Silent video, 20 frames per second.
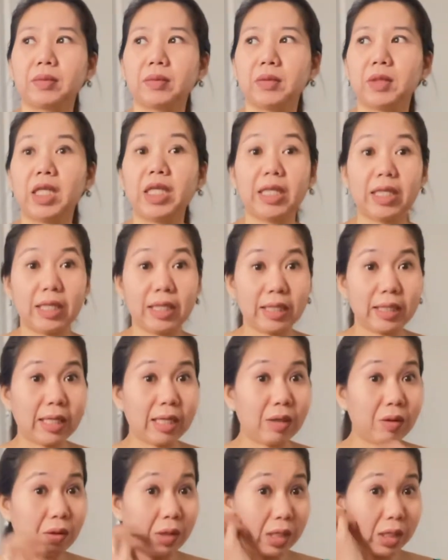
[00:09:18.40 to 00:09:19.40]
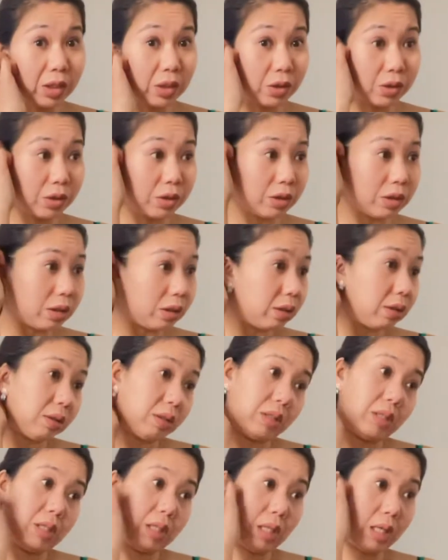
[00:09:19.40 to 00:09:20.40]
hinihintay ko lang yon
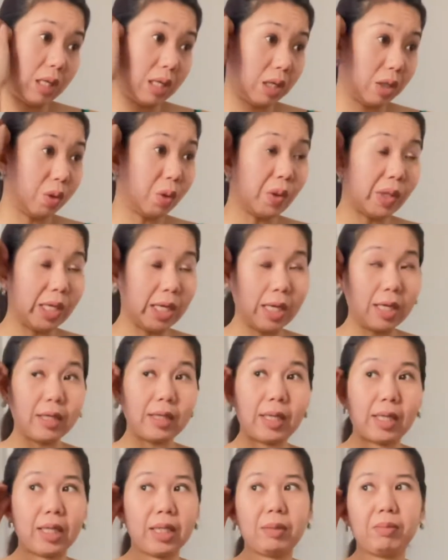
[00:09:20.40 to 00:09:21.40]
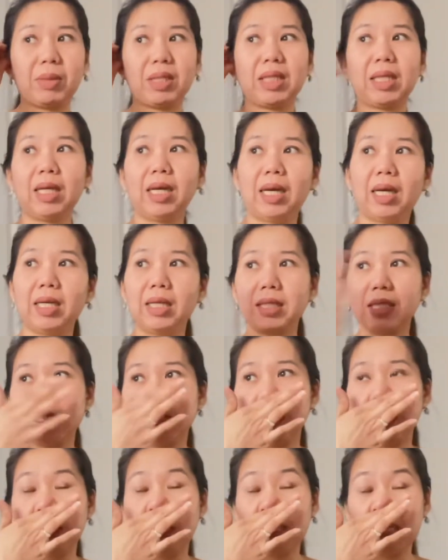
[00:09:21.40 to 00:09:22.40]
uh, okay lang kahit matagal
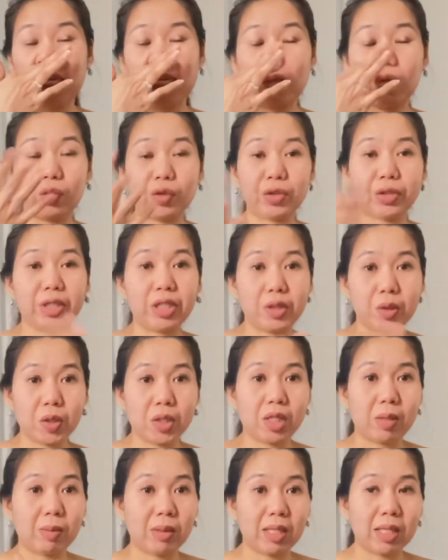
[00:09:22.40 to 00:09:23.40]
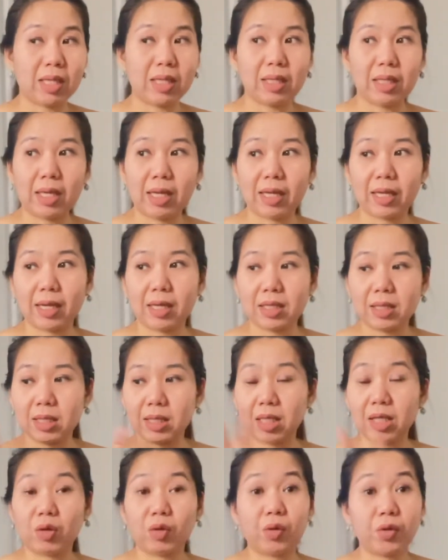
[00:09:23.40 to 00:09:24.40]
kasi i-continuous naman natin. Like I said,
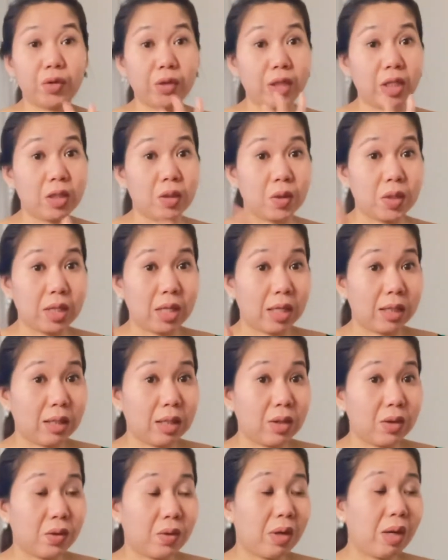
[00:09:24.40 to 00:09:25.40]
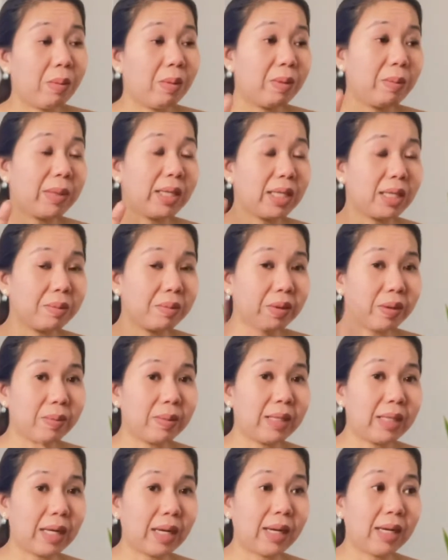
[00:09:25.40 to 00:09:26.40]
i-continuous natin to Habang may
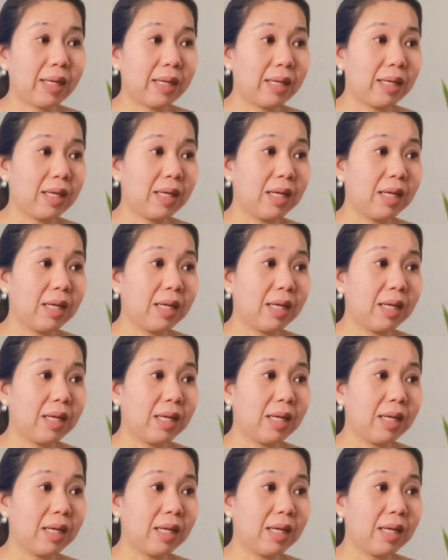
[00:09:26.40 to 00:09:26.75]
nagbibigay,